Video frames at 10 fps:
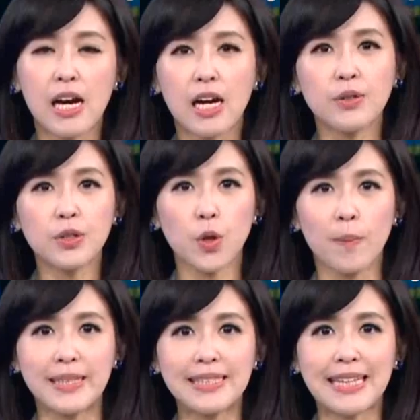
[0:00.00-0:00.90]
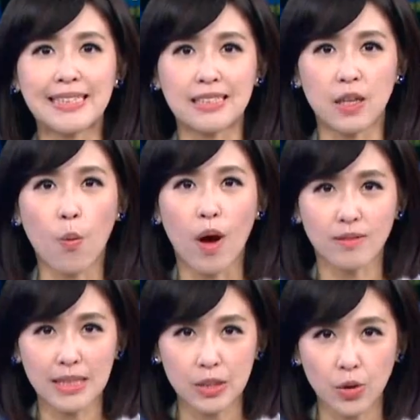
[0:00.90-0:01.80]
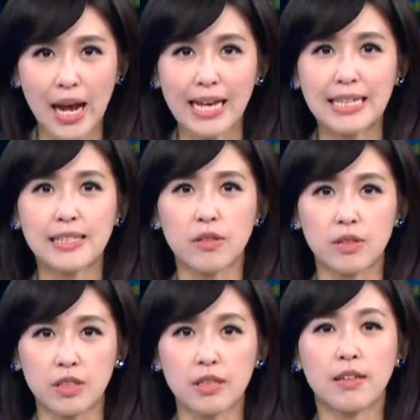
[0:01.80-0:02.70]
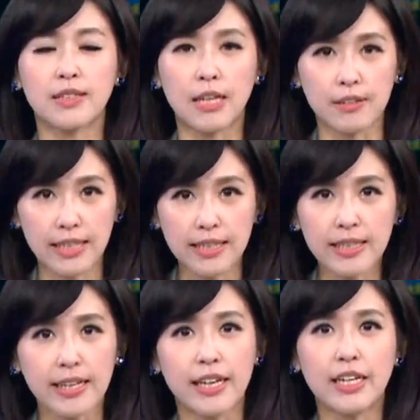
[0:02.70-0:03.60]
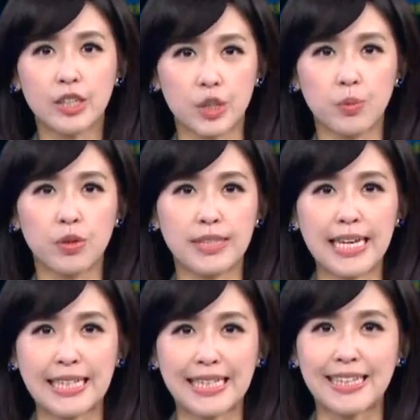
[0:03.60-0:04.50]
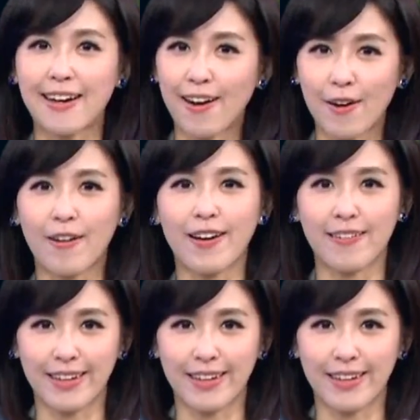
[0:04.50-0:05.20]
而对手民进党籍的王义川，一早则是到早餐店直播在地好料